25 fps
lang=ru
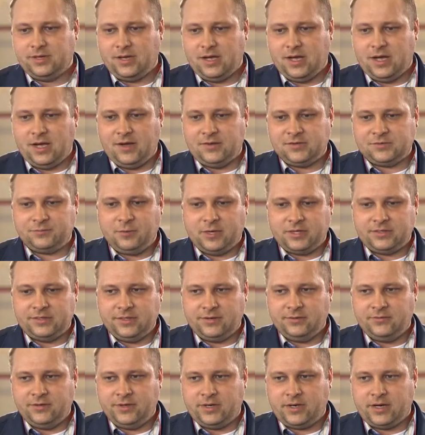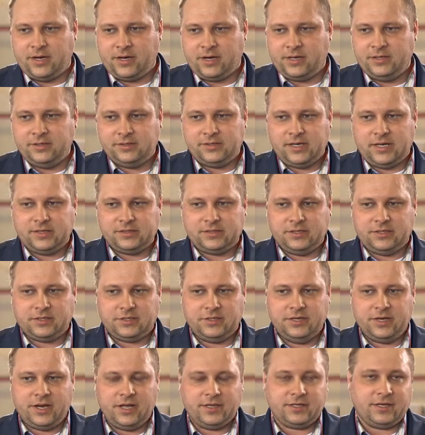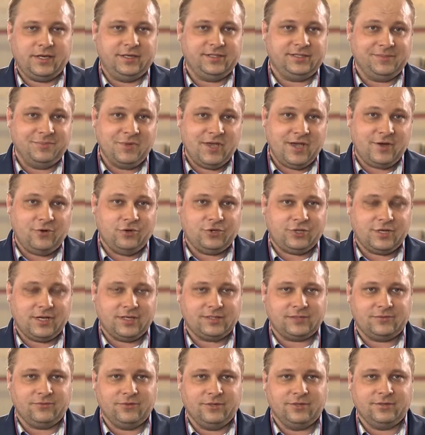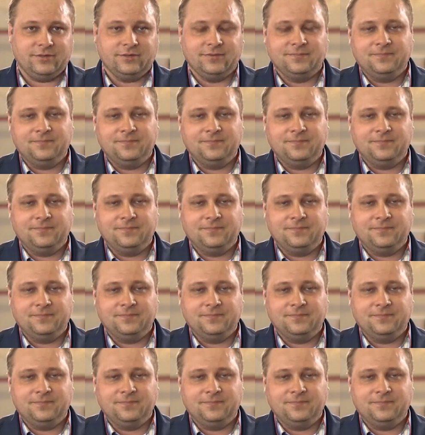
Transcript: а в спортивных организациях нередко и семья участвует.